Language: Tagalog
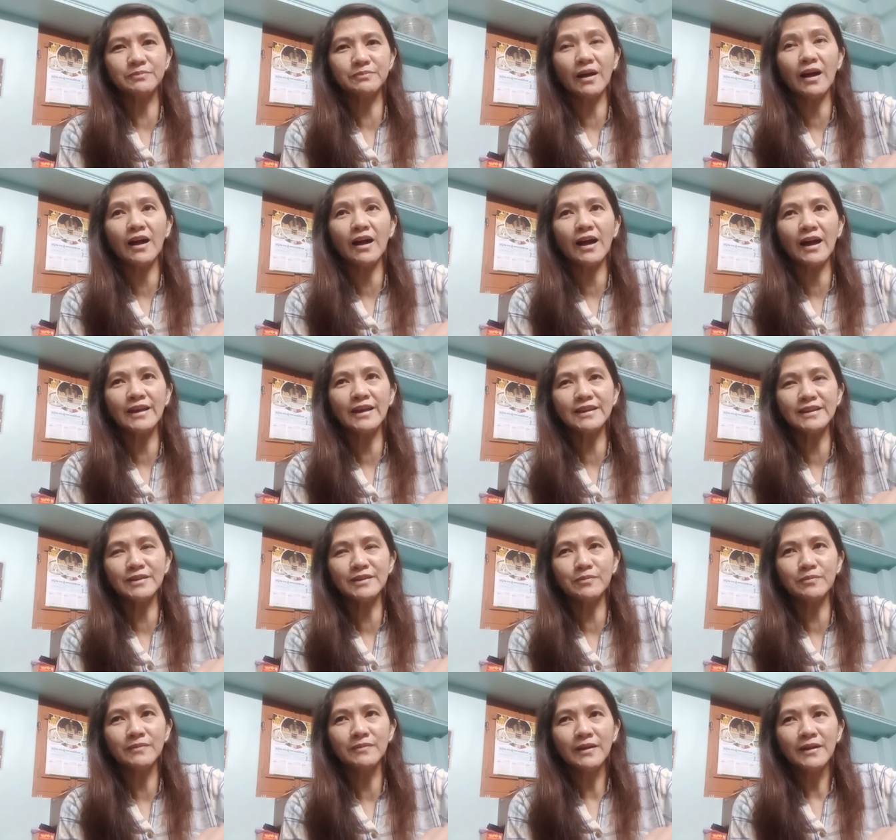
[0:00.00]
Makakaya
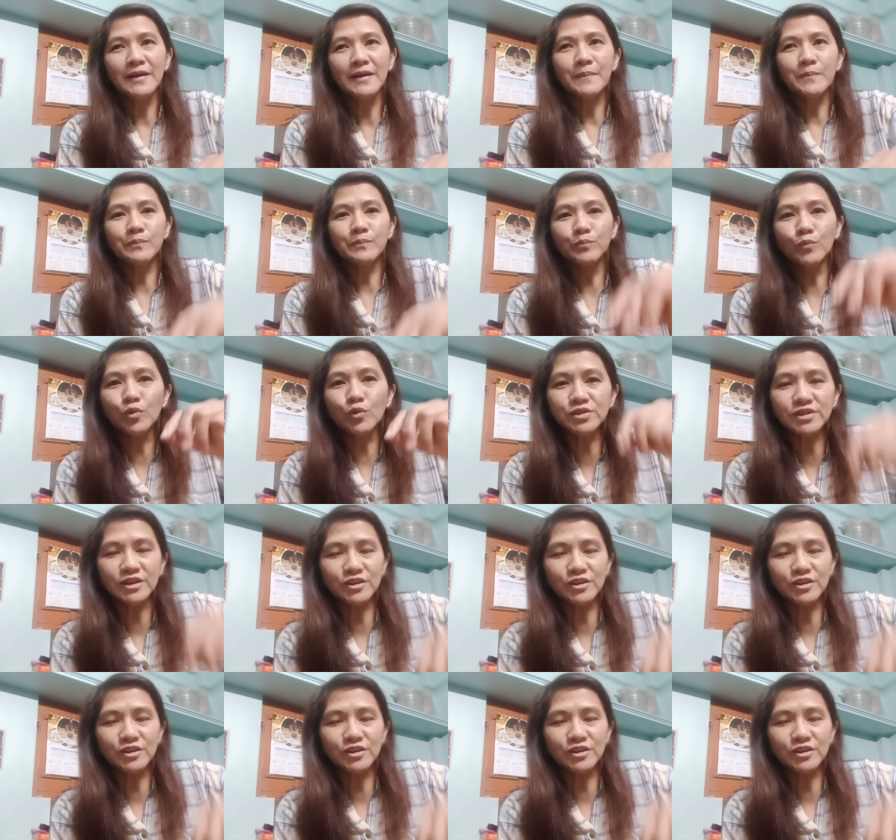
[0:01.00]
ng bulsa